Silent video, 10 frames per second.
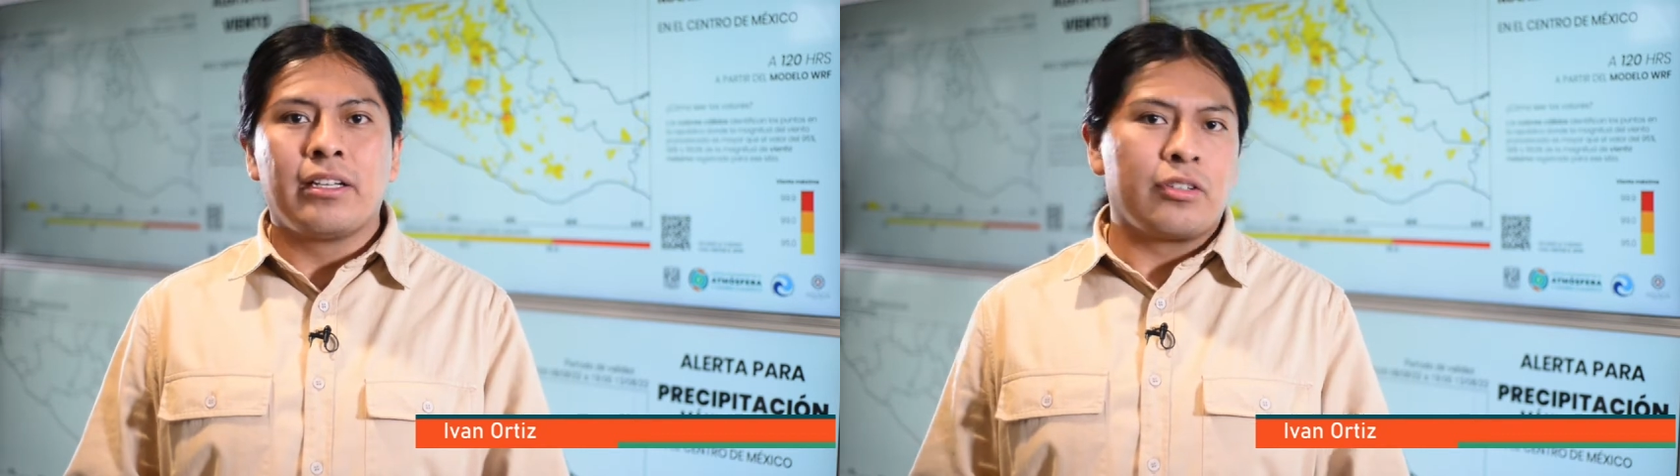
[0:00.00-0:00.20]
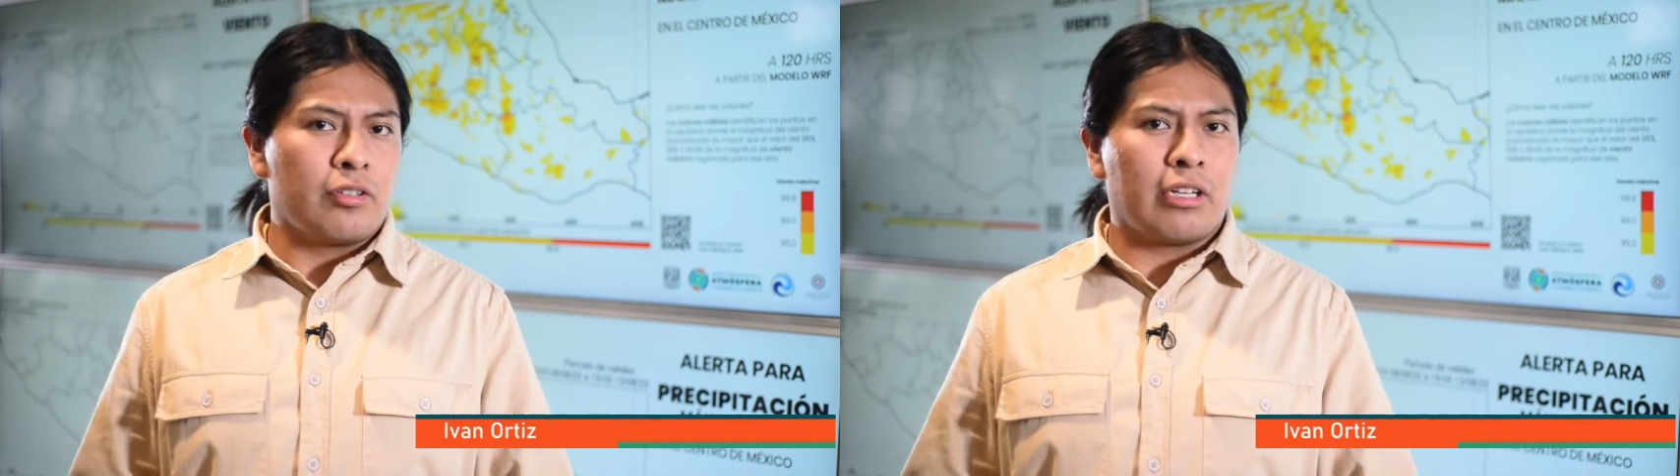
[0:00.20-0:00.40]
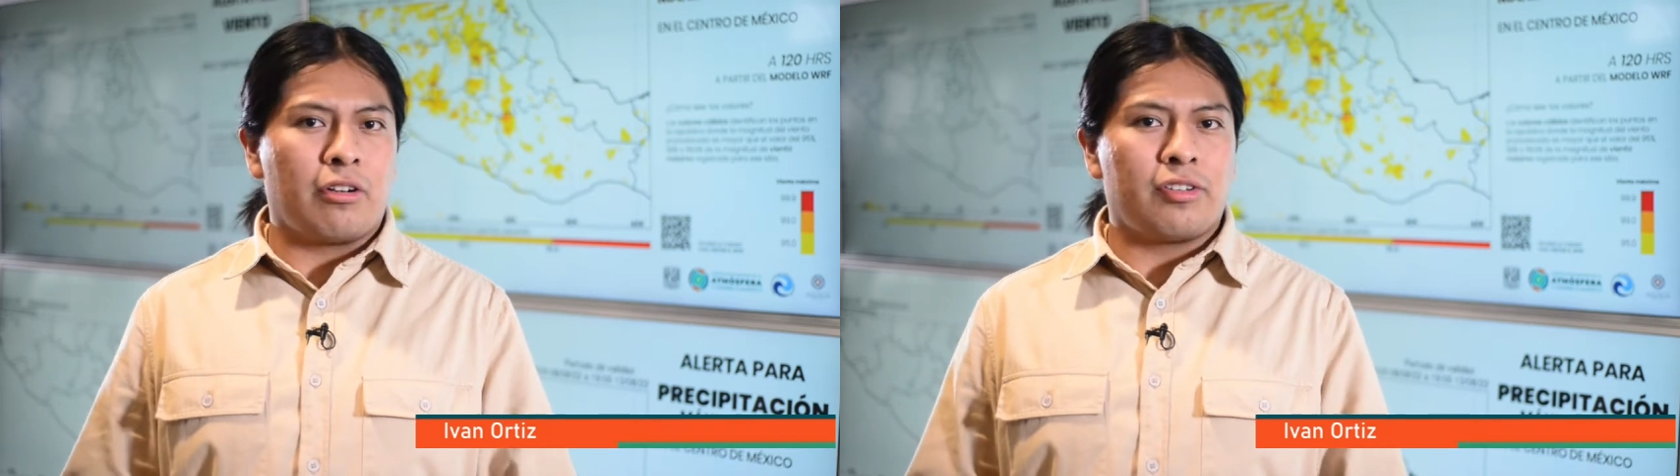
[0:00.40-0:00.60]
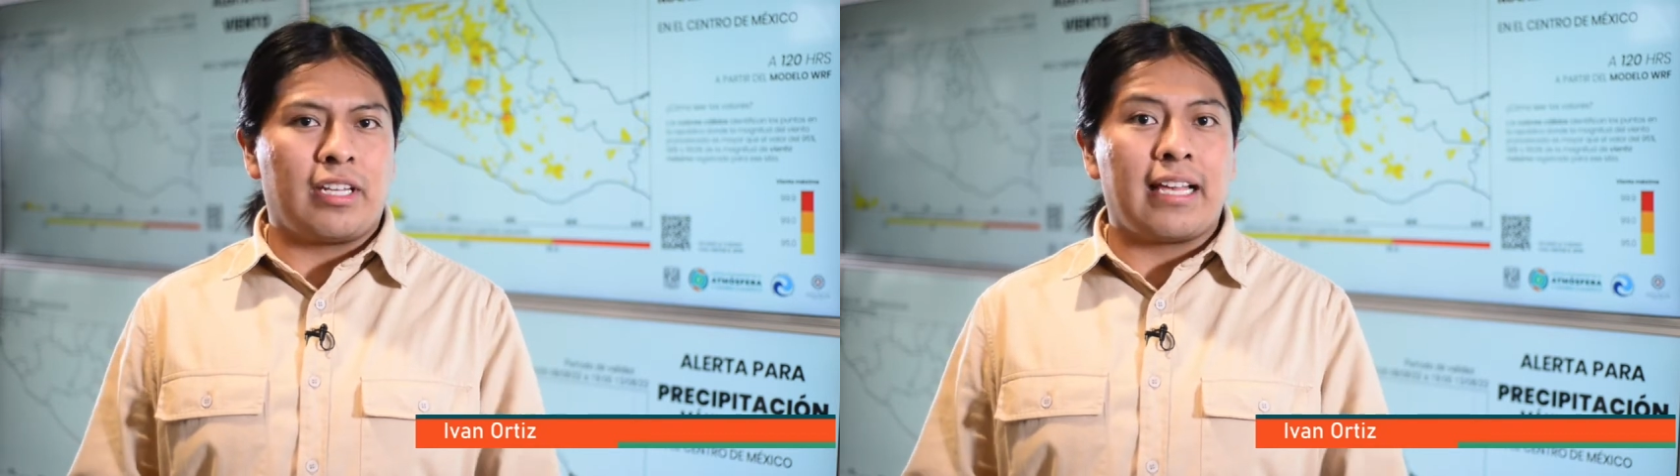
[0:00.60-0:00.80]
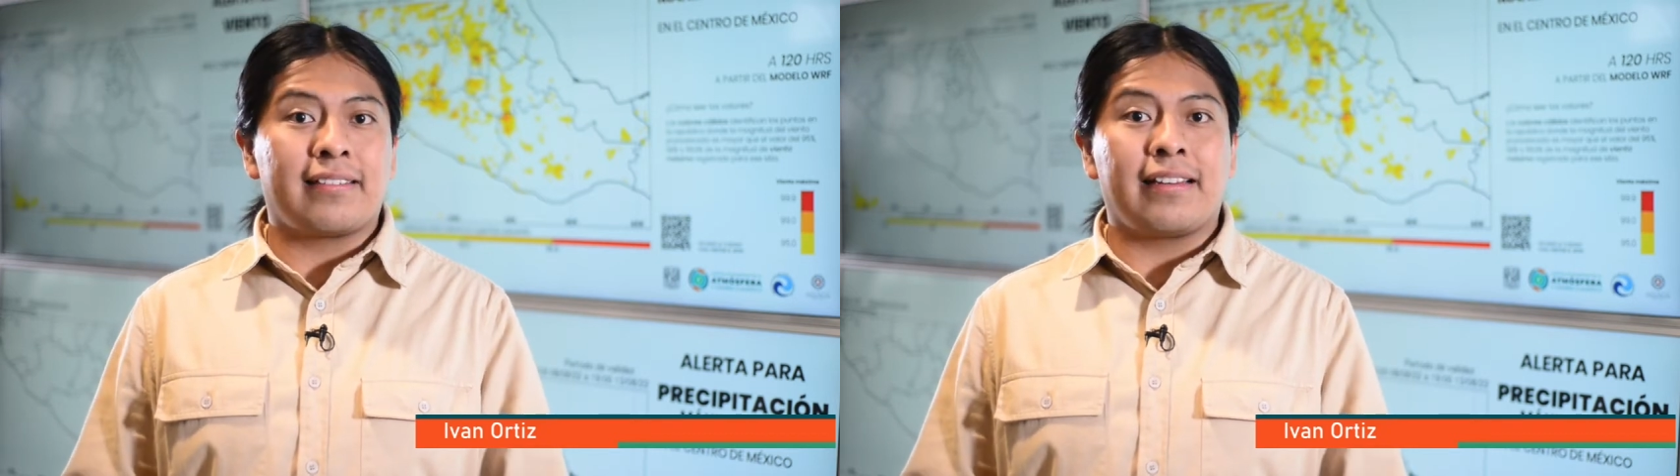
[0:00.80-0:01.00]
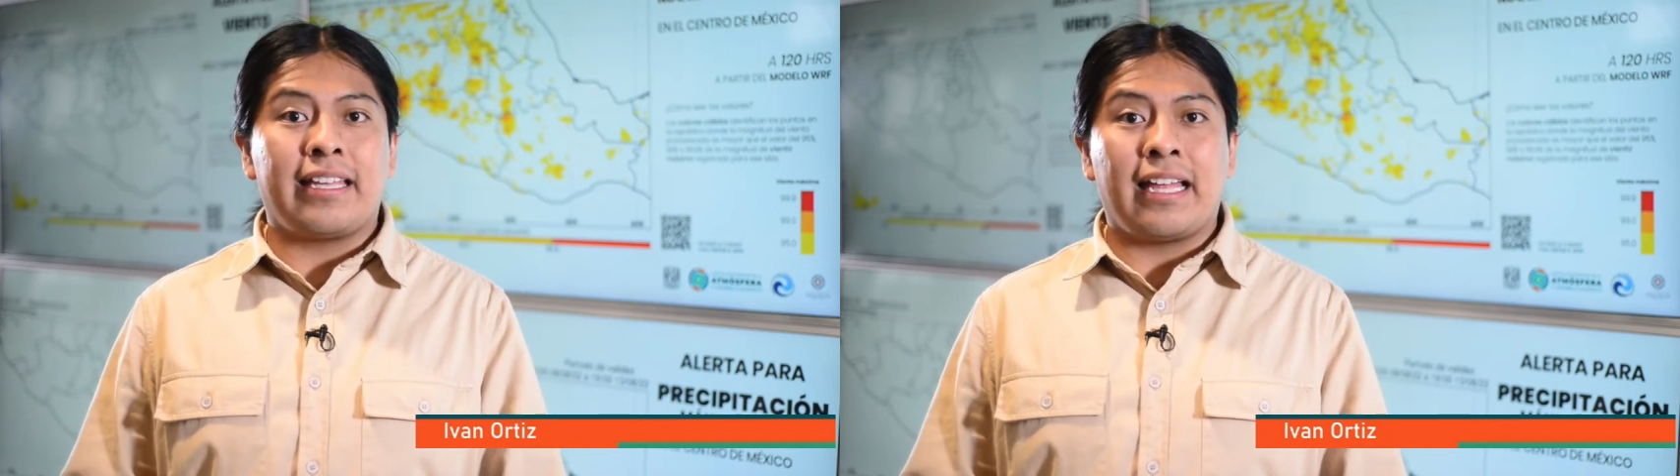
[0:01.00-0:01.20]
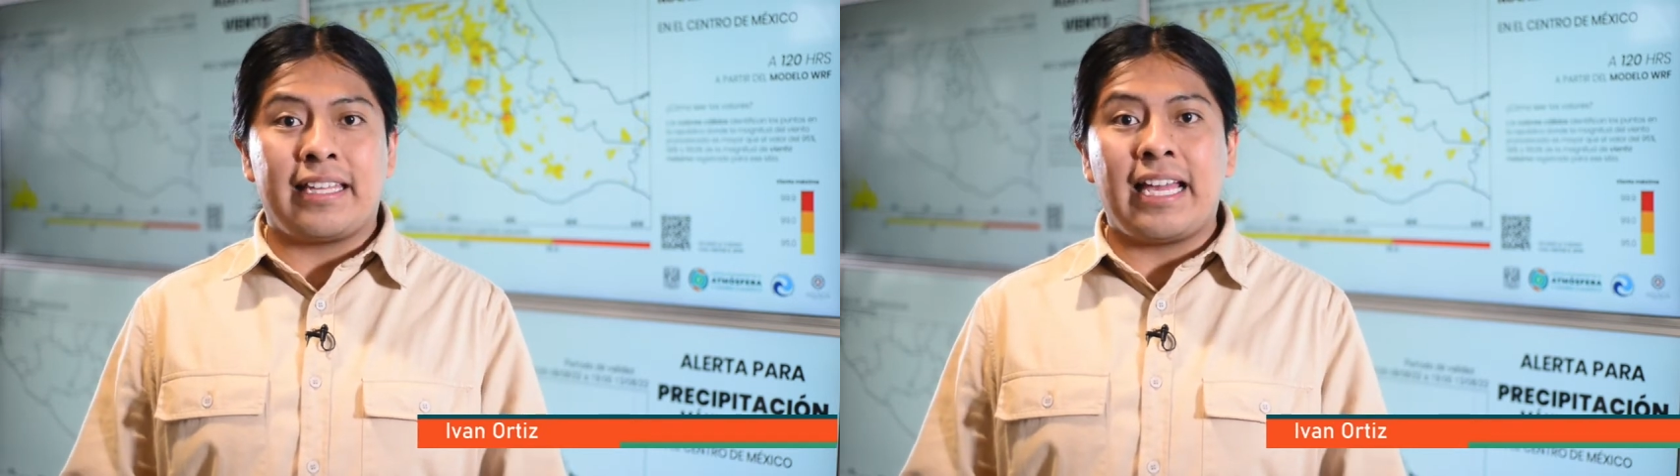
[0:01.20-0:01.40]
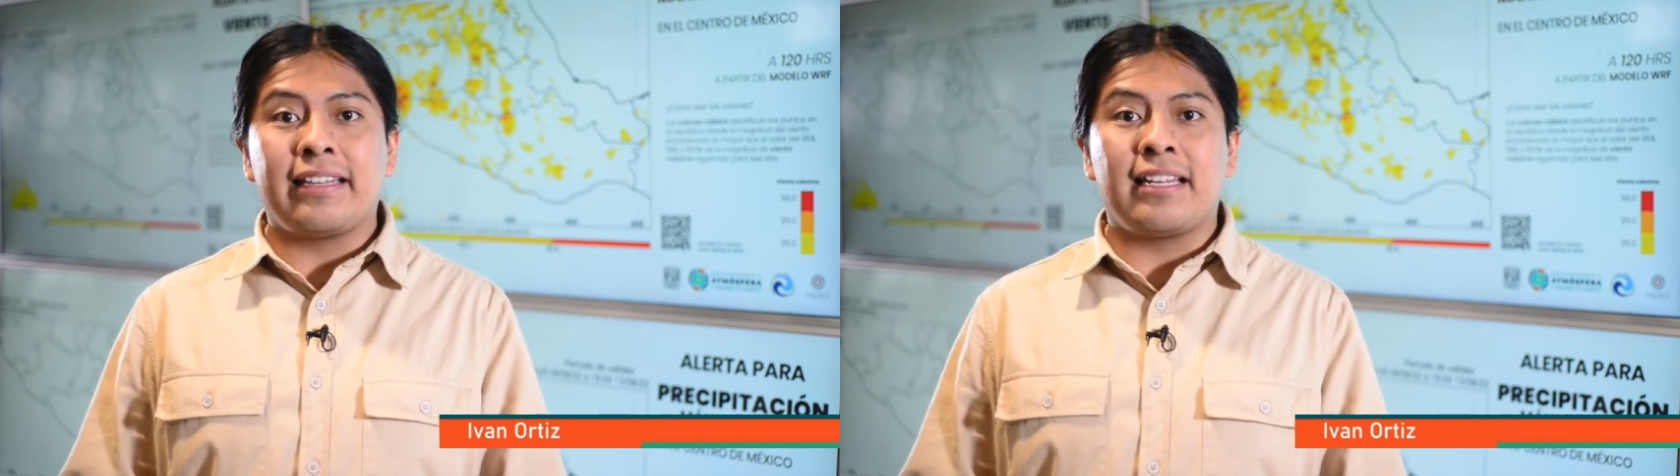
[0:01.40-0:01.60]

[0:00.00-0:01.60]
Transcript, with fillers: donde conocerás el día a día del